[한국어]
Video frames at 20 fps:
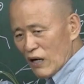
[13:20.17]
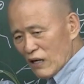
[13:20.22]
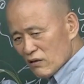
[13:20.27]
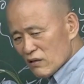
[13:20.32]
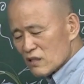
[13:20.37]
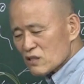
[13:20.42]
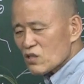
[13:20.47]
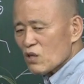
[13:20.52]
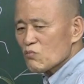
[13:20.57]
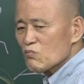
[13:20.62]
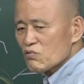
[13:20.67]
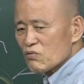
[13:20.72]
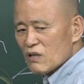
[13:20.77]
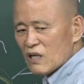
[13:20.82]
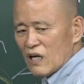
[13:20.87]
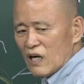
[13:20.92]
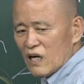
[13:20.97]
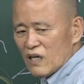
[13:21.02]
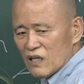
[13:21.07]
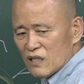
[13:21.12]
과거의
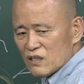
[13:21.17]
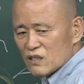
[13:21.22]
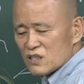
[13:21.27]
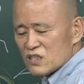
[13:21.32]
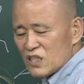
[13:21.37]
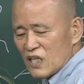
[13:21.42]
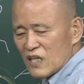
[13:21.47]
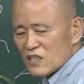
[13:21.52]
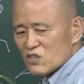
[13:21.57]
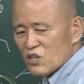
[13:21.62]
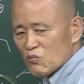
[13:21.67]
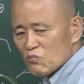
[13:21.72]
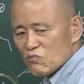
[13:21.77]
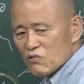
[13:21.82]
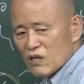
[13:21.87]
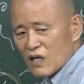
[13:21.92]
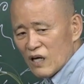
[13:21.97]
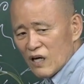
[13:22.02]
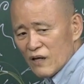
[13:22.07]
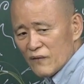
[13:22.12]
정부가 지난
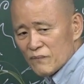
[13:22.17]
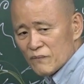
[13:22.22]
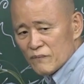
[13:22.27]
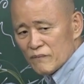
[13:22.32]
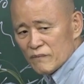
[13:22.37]
정부가